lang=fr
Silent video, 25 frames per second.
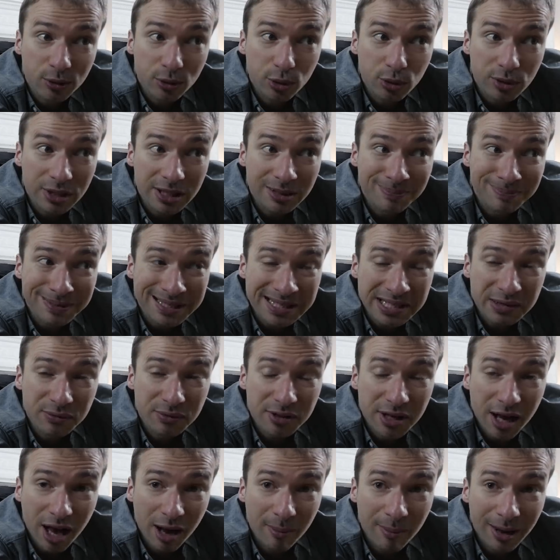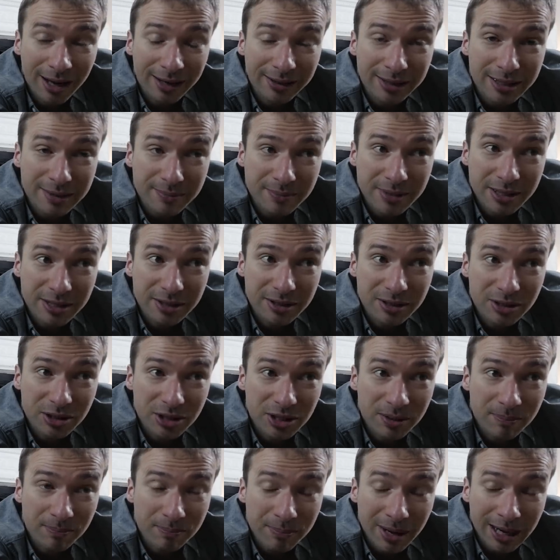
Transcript: que je sais pas si vous avez remarqué, mais j'ai